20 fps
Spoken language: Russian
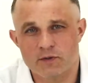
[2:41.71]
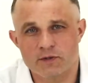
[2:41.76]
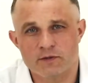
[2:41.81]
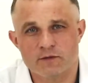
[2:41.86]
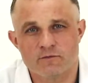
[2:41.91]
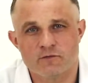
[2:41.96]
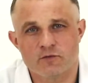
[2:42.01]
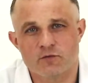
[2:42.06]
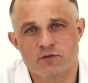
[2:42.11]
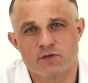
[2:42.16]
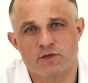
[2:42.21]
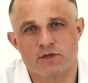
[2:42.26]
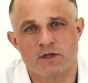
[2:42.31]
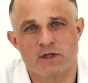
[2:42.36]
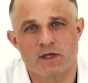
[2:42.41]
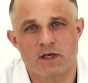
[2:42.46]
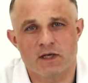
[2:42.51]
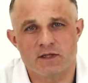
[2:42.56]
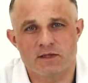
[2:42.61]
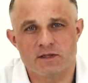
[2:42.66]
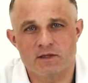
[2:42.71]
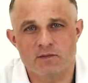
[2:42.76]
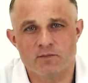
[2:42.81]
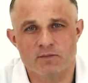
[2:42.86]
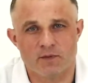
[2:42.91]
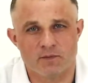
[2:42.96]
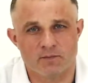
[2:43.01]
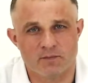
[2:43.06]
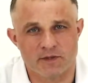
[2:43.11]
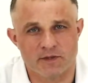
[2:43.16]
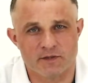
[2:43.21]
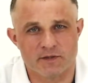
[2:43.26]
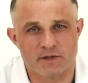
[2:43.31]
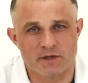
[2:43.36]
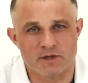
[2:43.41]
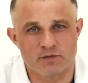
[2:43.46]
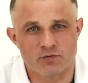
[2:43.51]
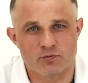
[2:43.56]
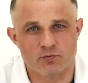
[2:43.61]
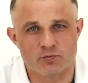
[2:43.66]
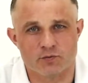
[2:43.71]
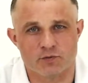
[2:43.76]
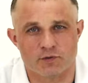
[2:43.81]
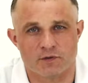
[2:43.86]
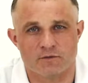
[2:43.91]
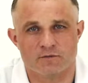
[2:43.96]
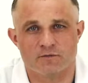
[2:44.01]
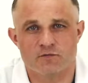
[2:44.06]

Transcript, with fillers: Это все стереотипы и предрассудки.